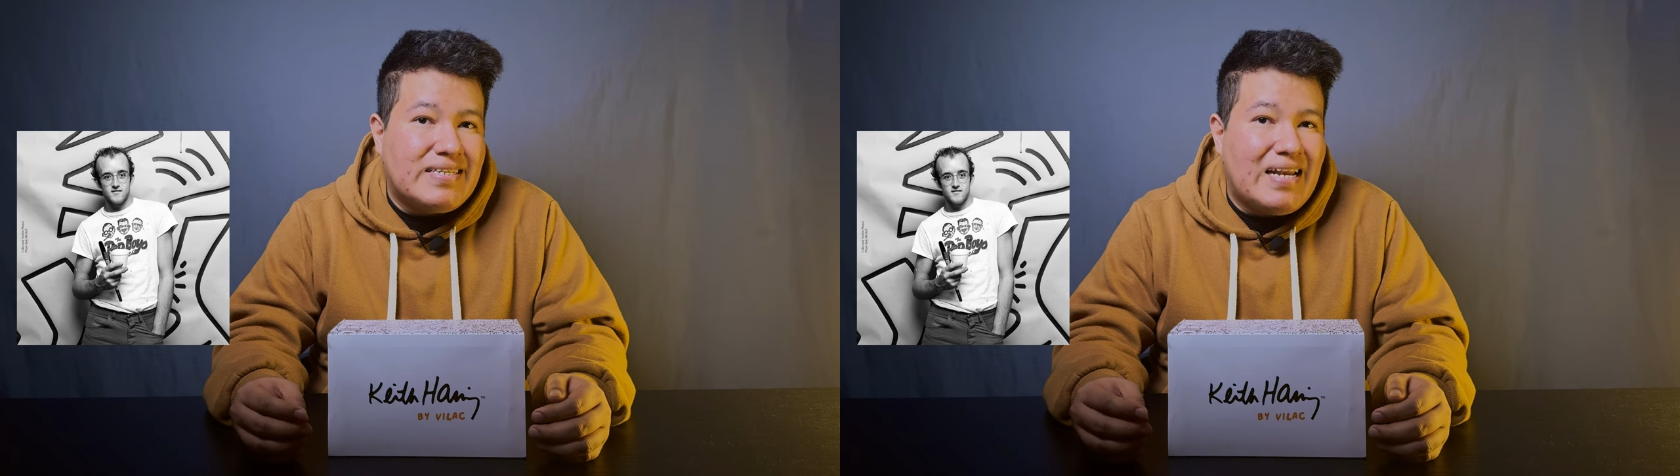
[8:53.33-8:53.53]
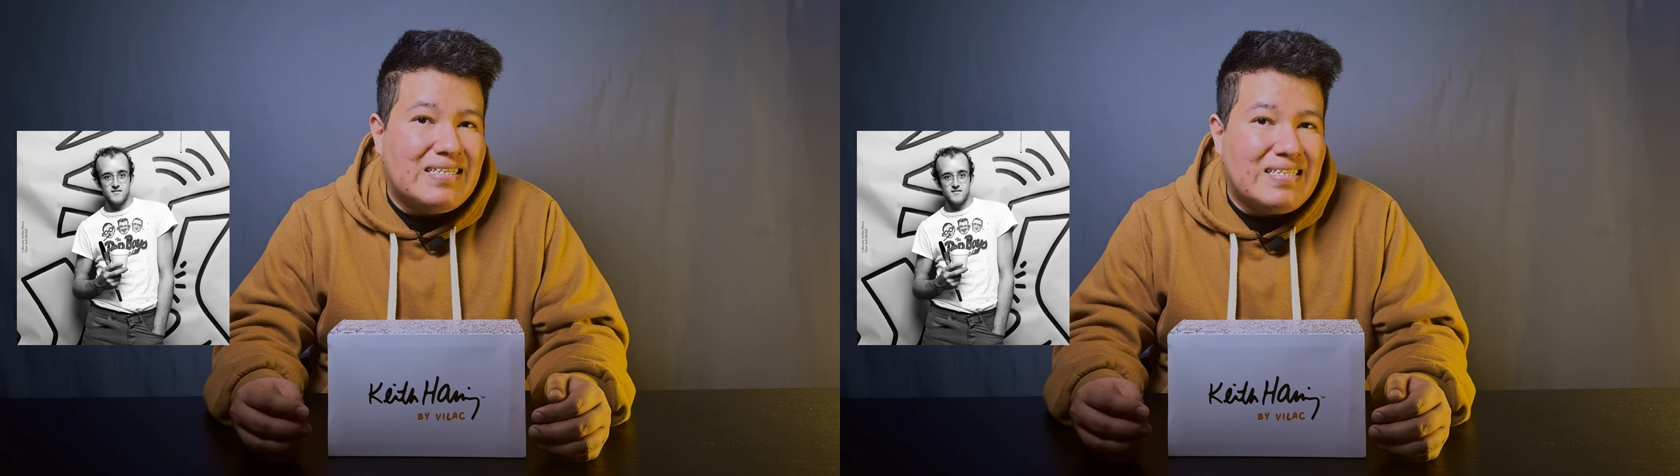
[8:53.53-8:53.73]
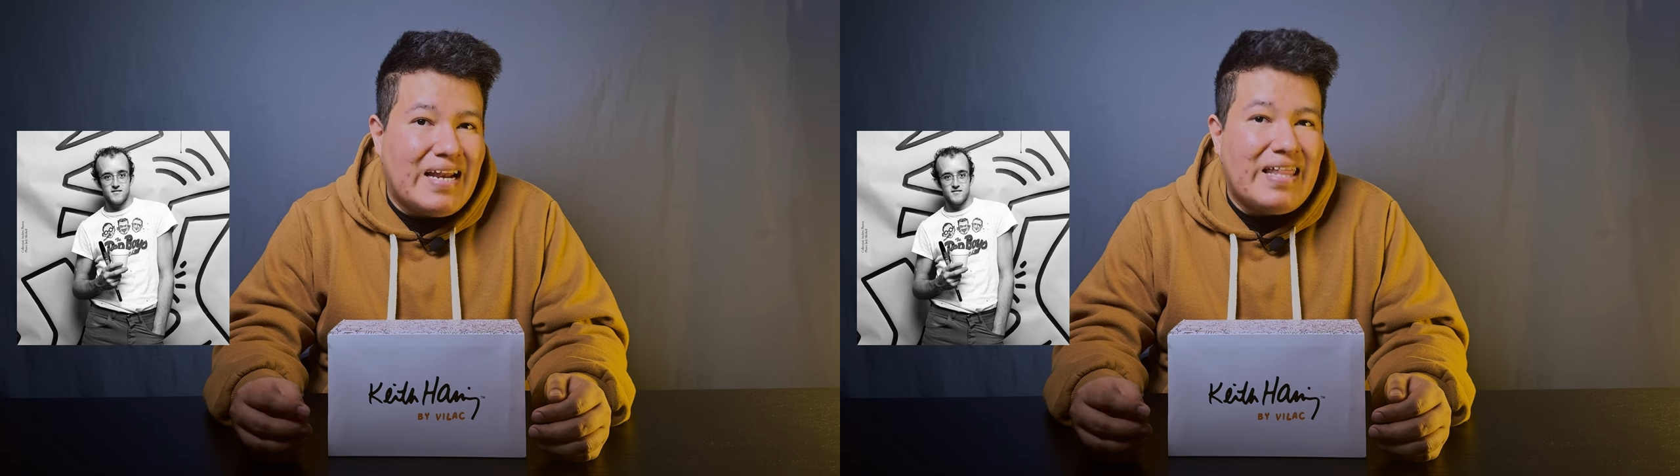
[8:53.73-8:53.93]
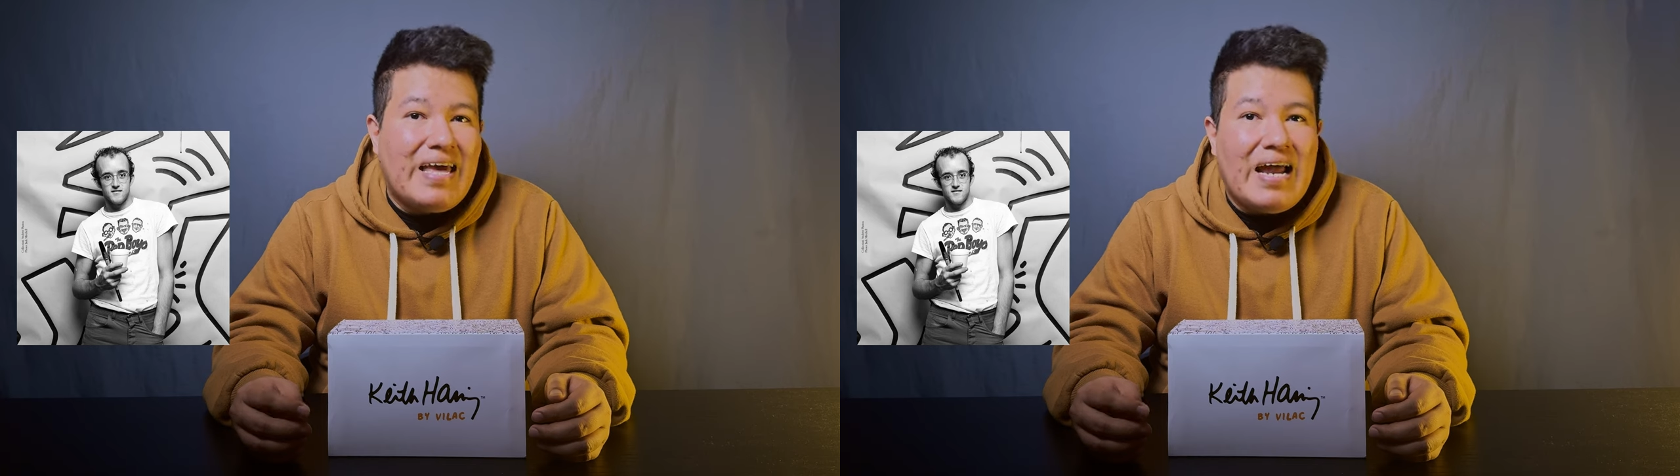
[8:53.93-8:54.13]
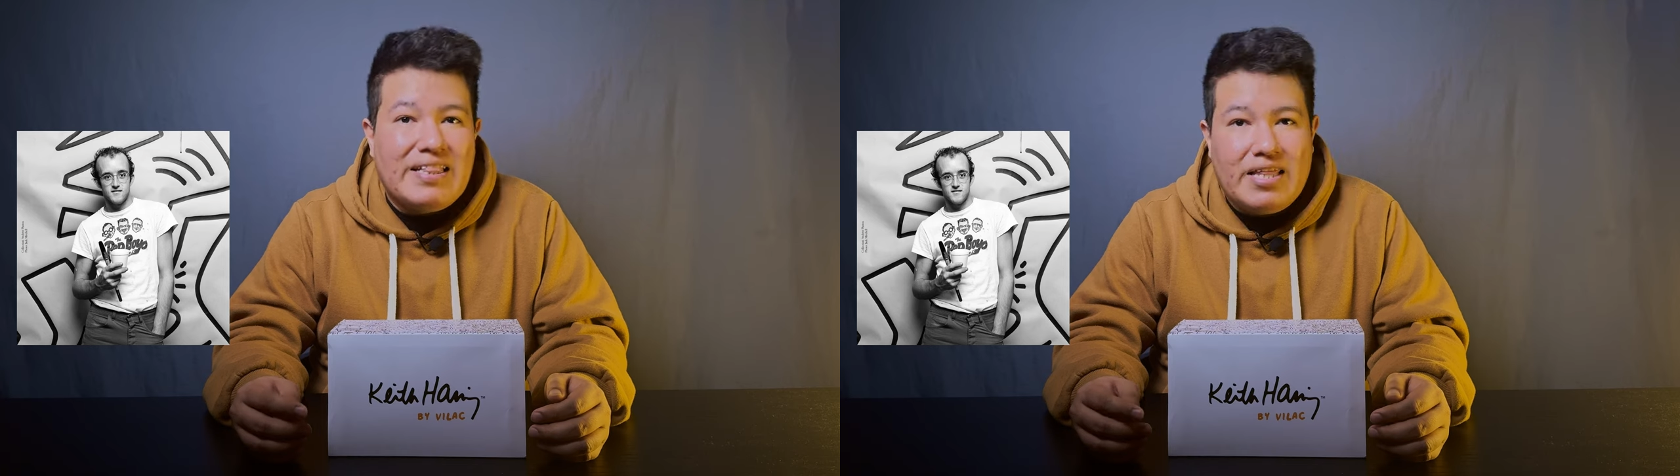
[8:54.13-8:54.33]
en la escena
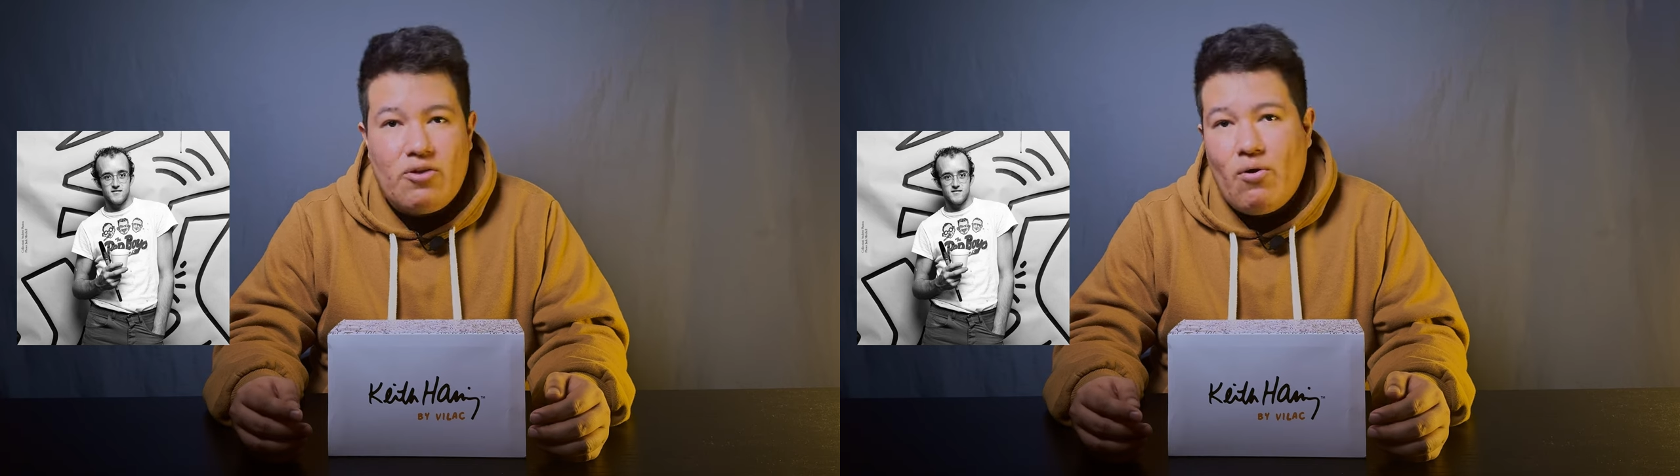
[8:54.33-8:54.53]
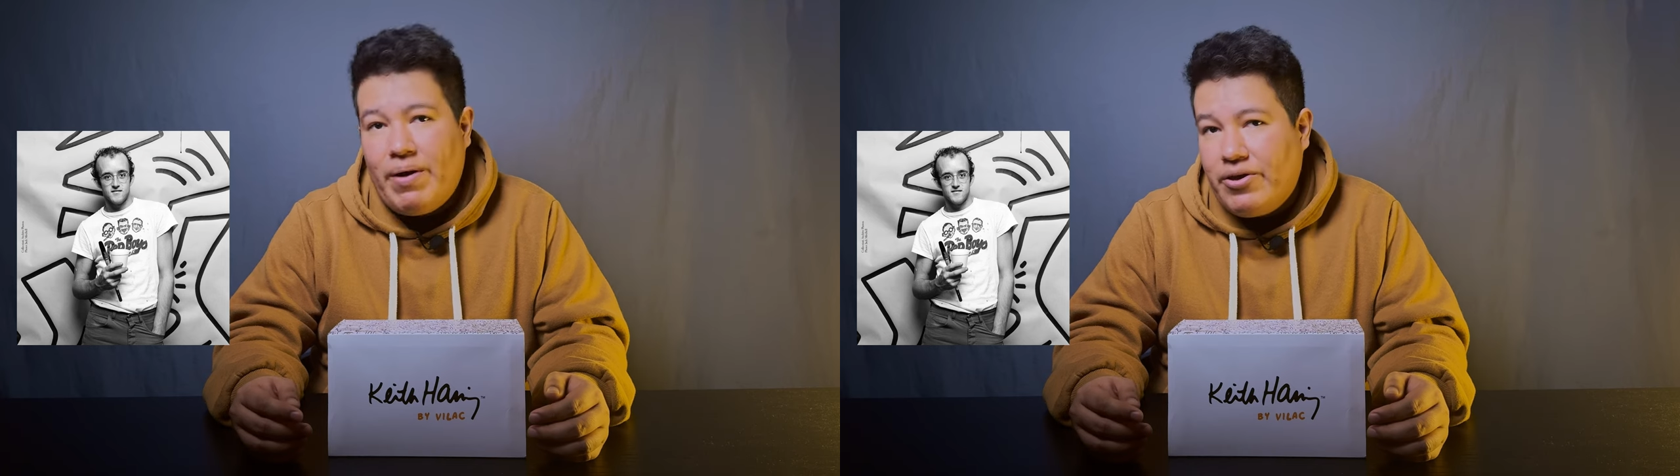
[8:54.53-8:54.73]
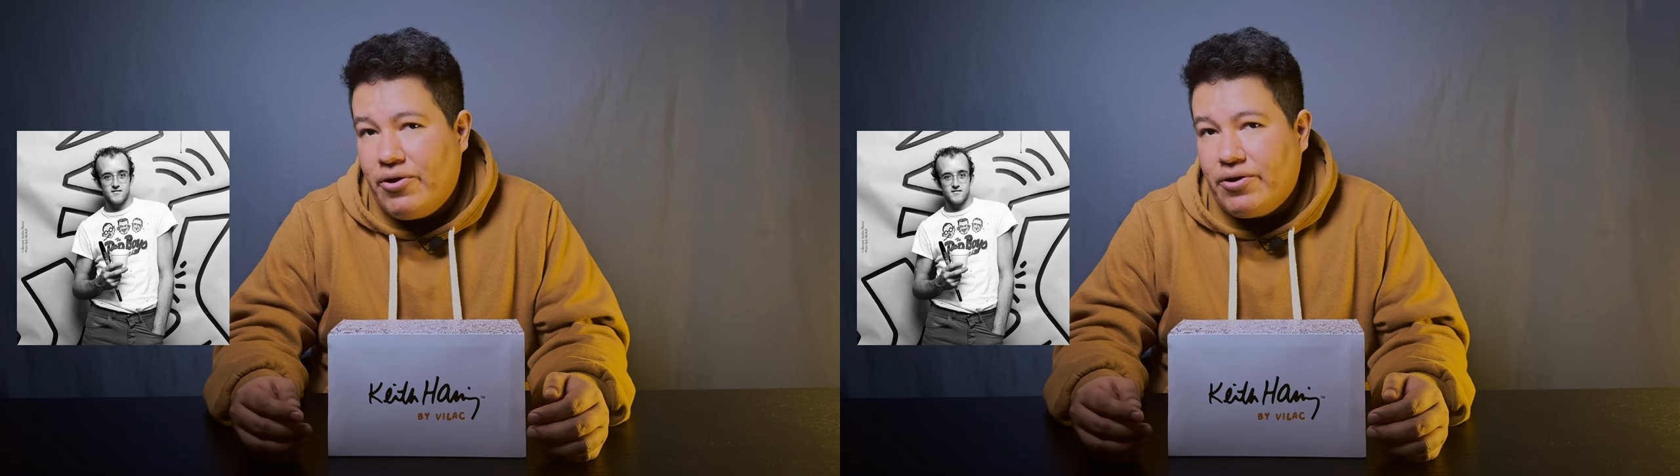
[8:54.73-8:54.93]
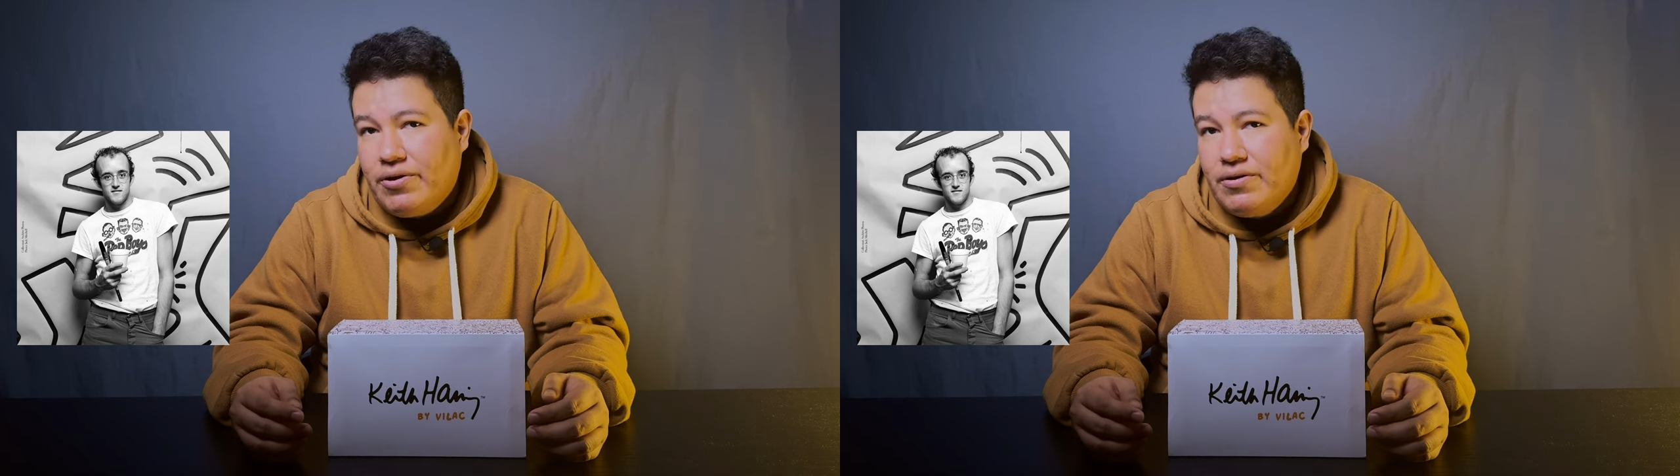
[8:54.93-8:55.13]
de arte de Nueva York